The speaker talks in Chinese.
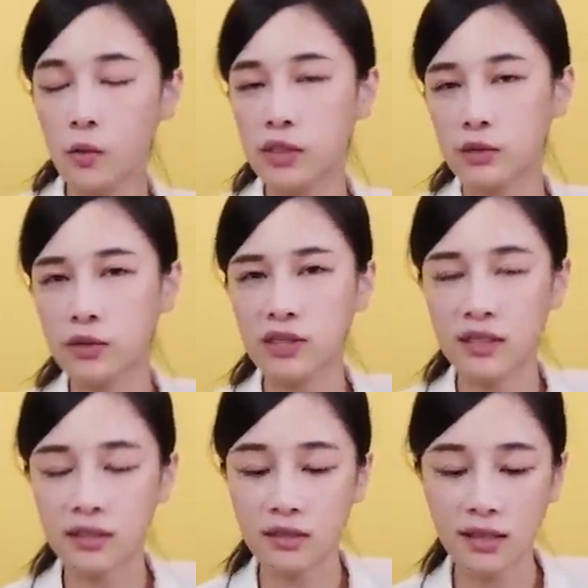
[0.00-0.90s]
我想说实
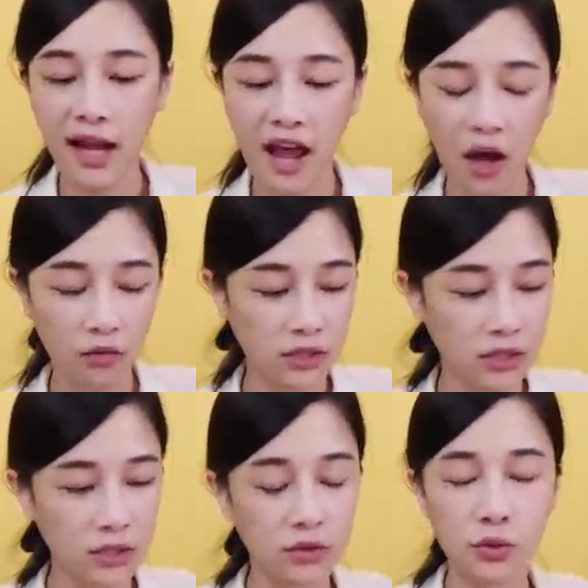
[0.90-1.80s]
在是太好
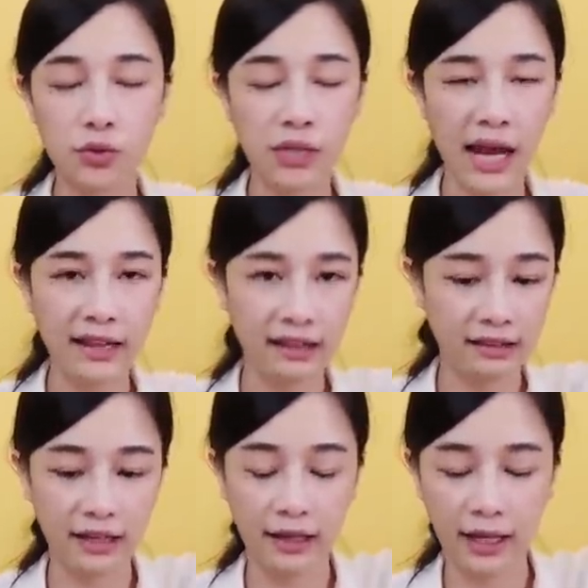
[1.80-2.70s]
奇了，所以我就拿一
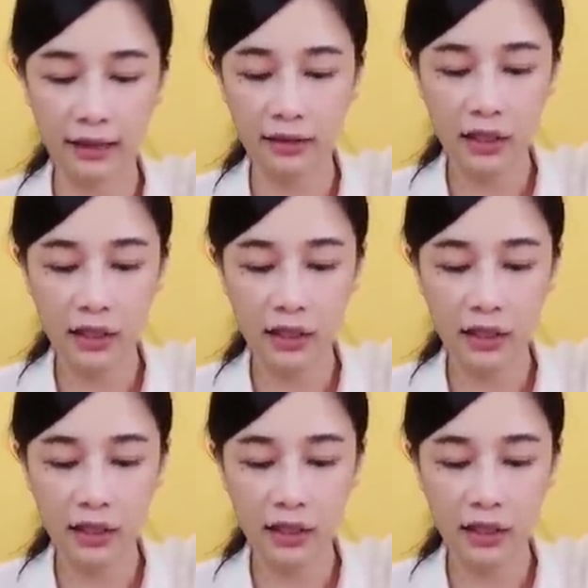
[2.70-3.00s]
点点看。